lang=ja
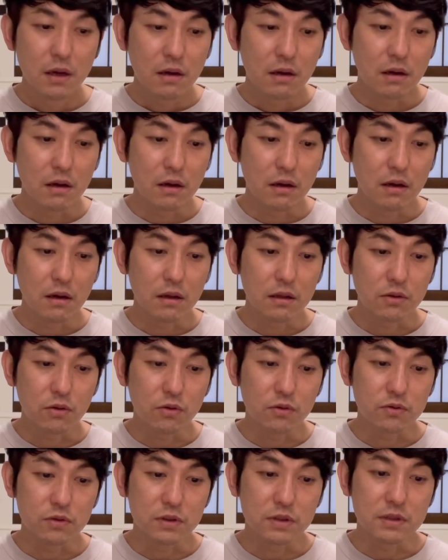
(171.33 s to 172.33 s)
えー、と
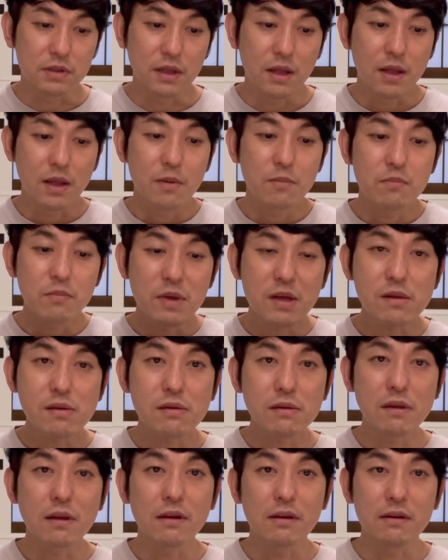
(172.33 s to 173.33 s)
いうとですね、
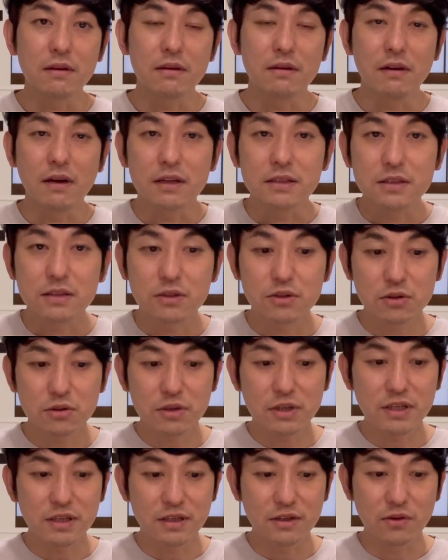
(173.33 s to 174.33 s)
ミステリーや推
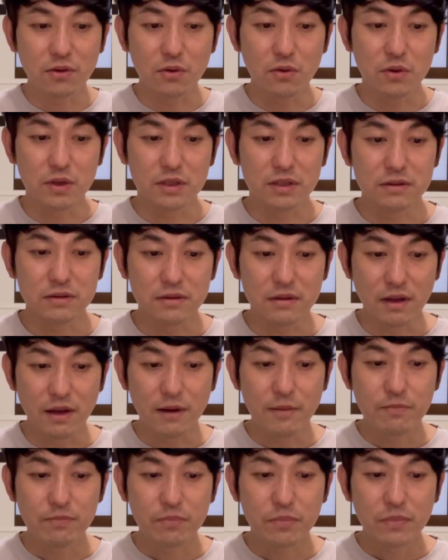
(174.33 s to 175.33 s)
理のようなです
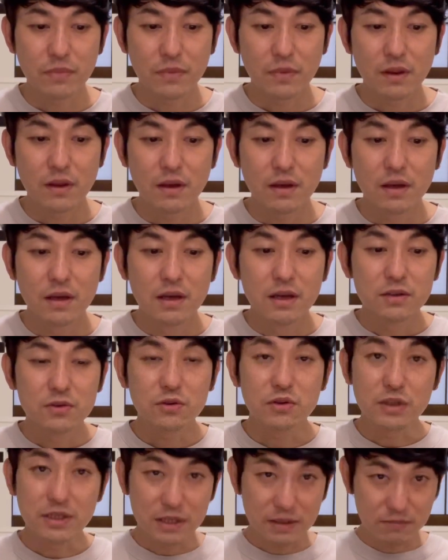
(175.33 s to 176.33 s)
ね、
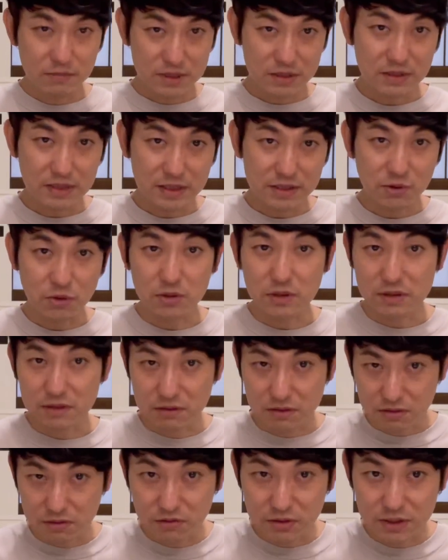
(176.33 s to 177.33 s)
推理、ミステリー小
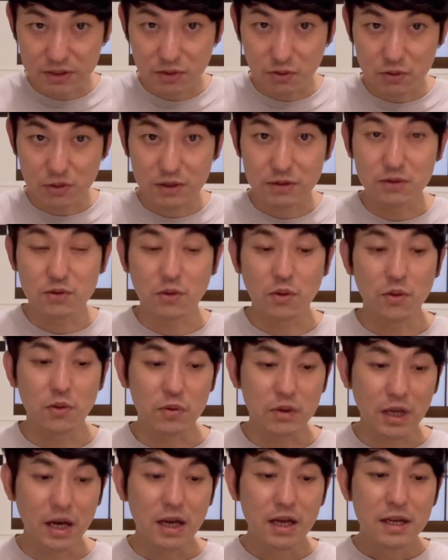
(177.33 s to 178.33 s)
説、推理小説のよ
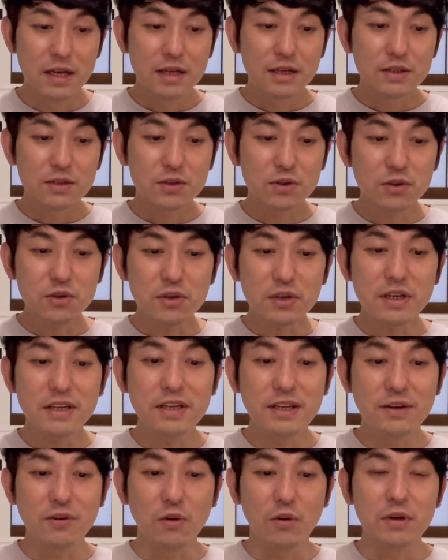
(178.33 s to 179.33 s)
うな推
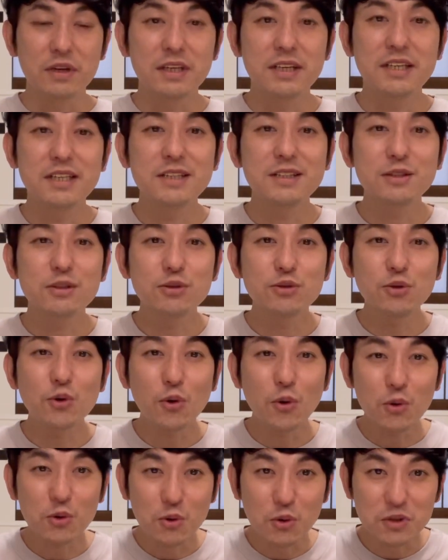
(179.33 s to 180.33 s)
理を必
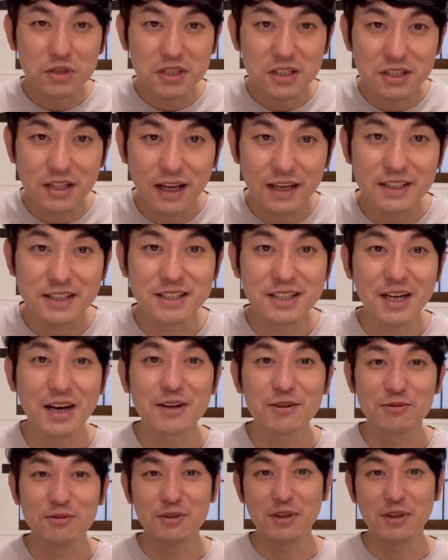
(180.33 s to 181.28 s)
要としないジャンルな